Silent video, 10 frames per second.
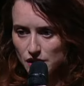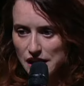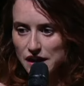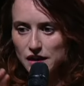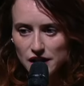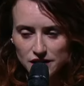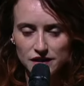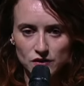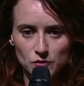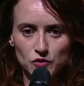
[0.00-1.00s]
un,
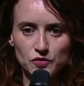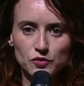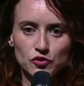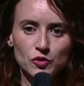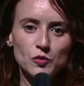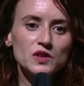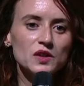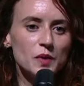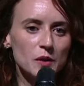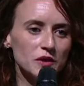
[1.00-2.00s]
exemple de fonctionnement
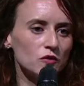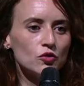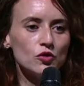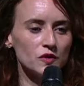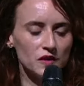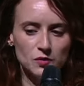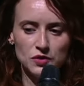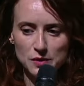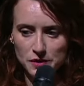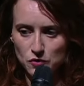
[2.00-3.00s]
qui permet de se lancer et
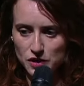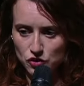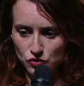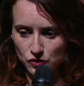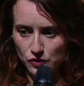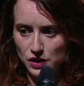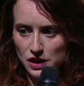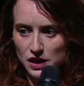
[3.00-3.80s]
puis après on ajuste.